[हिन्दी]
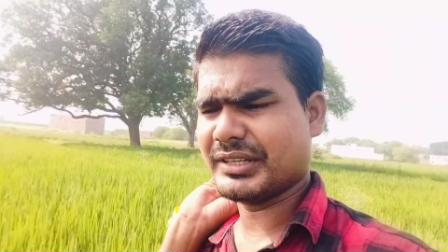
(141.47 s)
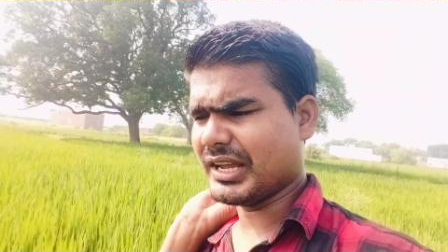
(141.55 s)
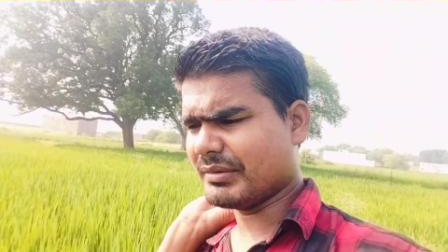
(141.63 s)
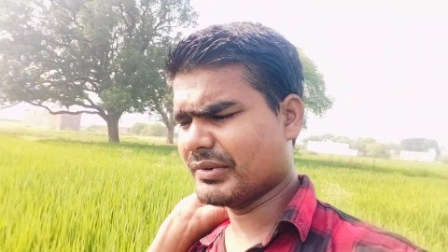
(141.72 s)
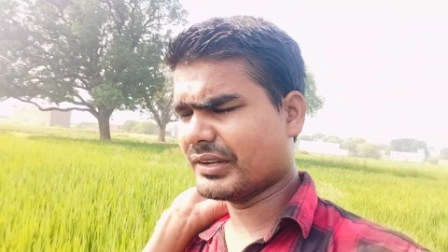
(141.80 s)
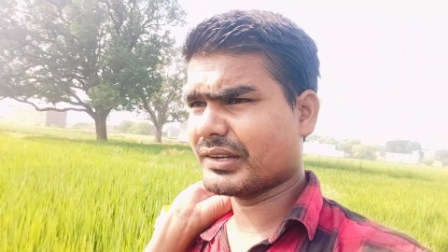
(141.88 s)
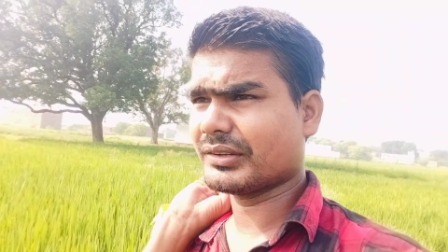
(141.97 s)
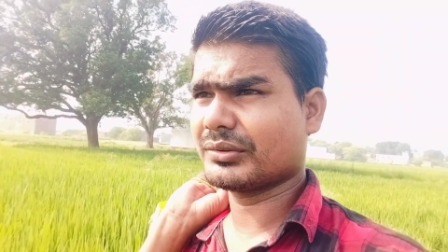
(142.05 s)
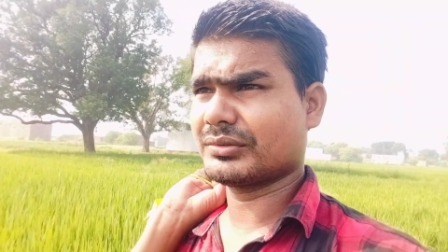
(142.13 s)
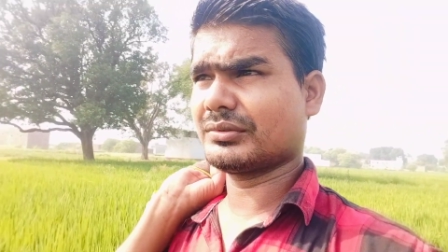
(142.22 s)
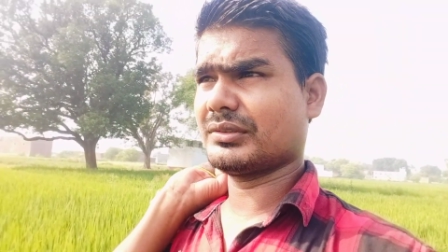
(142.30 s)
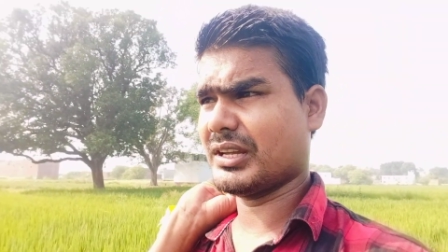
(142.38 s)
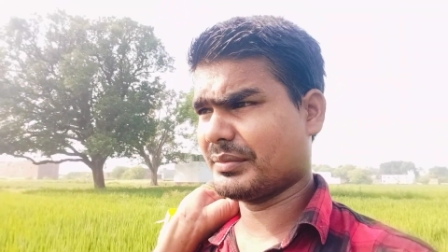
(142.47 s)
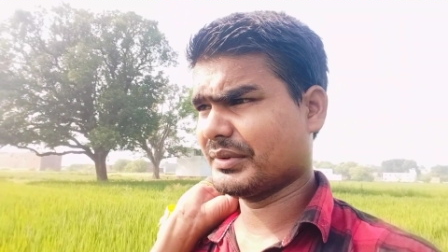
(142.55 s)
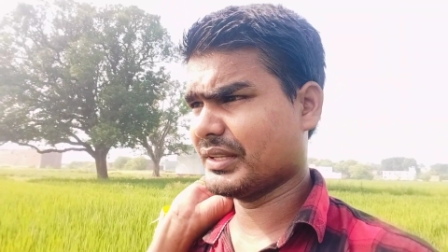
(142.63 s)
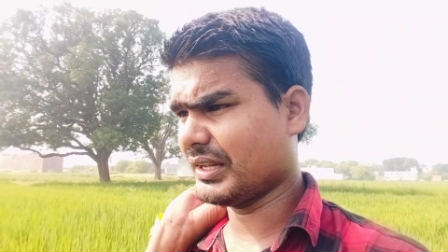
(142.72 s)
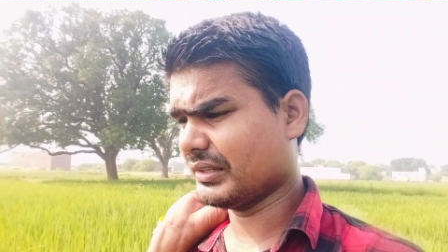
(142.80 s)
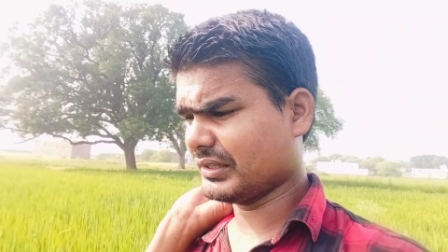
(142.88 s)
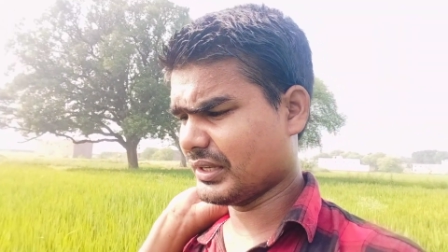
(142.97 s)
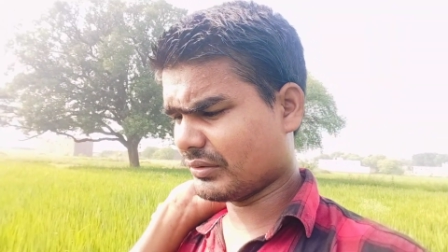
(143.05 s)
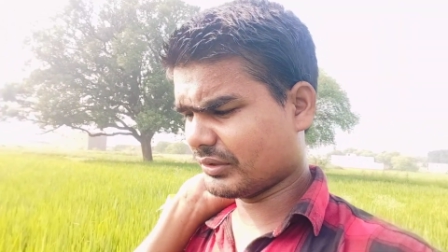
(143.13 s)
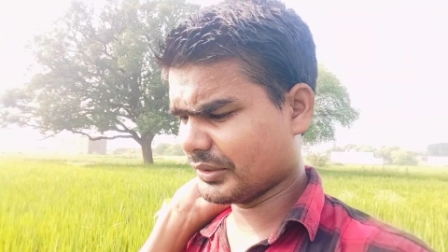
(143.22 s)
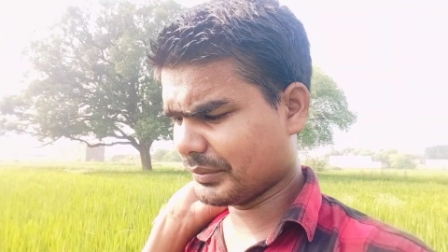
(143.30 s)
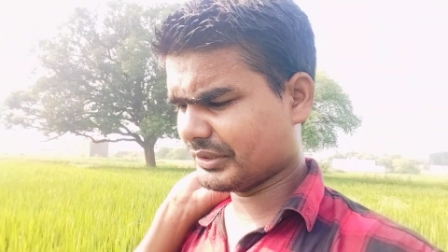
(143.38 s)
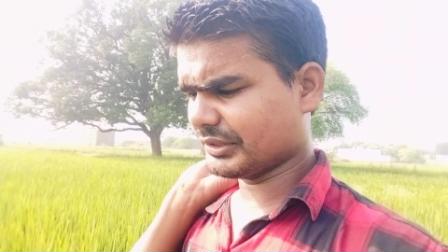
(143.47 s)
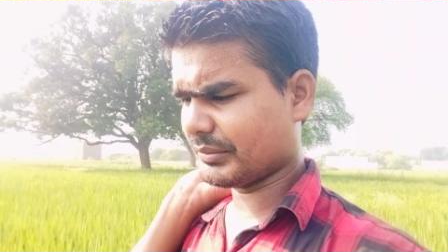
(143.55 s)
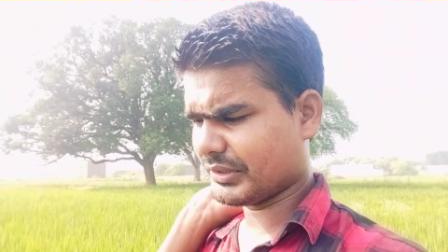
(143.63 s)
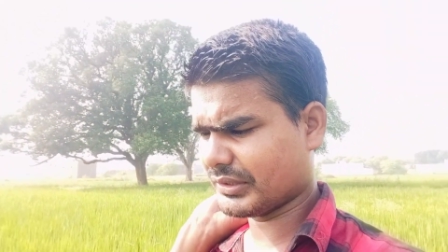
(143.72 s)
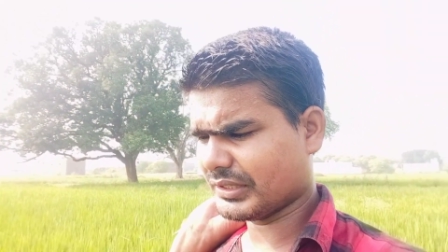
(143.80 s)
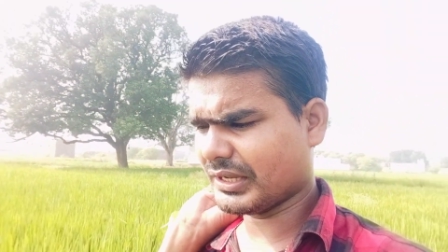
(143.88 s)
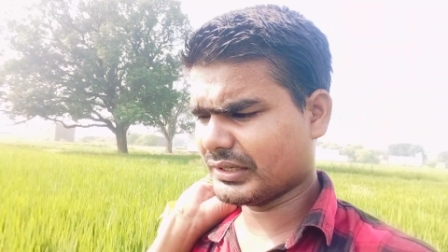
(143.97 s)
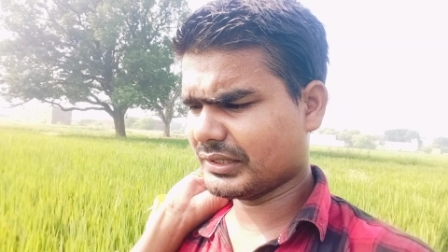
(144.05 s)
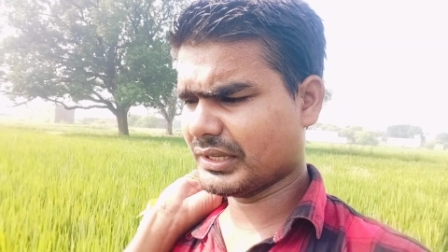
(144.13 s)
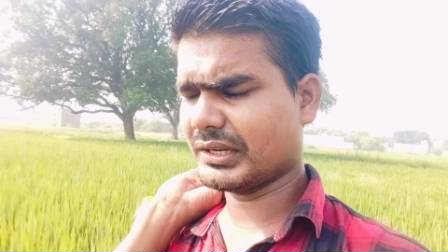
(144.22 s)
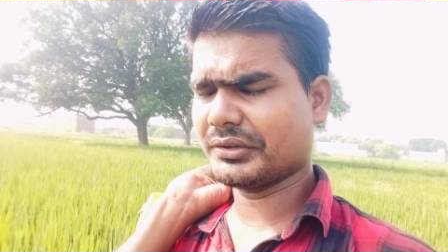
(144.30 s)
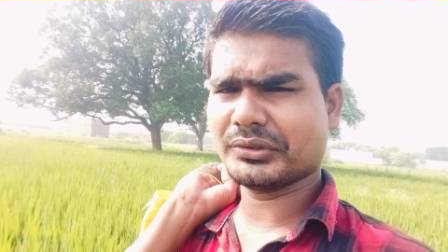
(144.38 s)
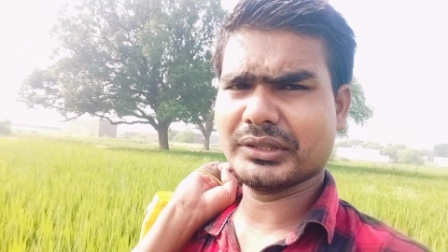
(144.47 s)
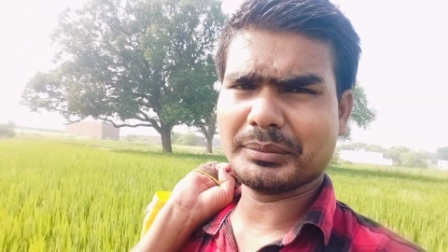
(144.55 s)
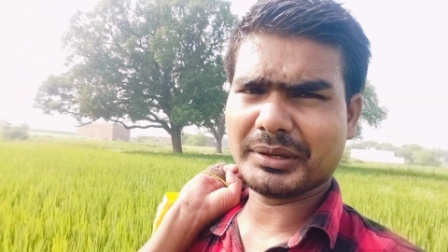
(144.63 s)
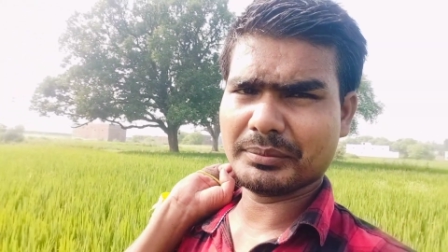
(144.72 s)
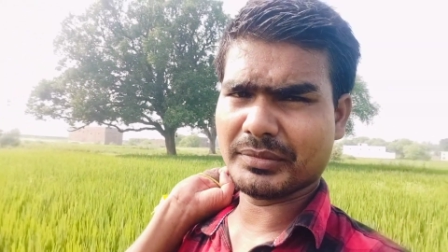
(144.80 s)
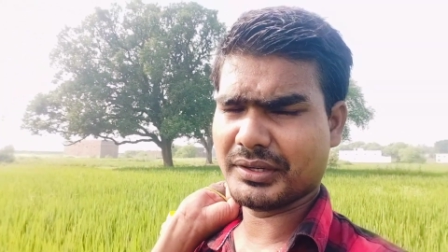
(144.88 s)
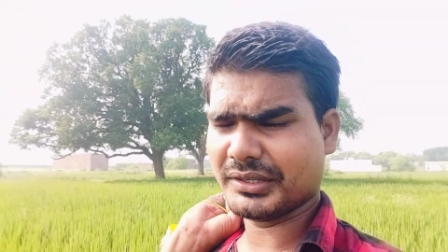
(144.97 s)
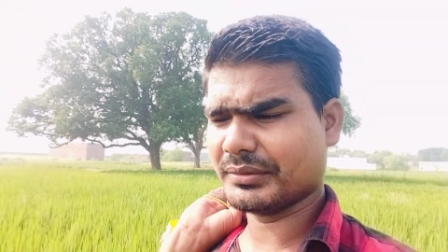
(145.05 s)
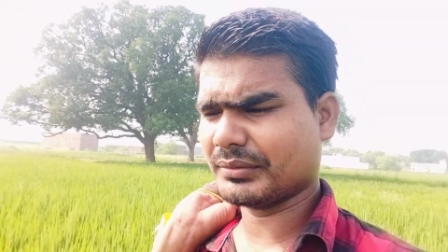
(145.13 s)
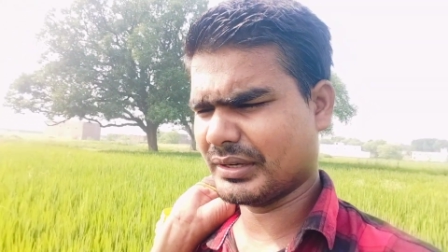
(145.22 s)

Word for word: टाइम लगेगा दोस्तों यहाँ पे धान तैयार होने में जब तक धान तैयार नहीं होता भाई मंडी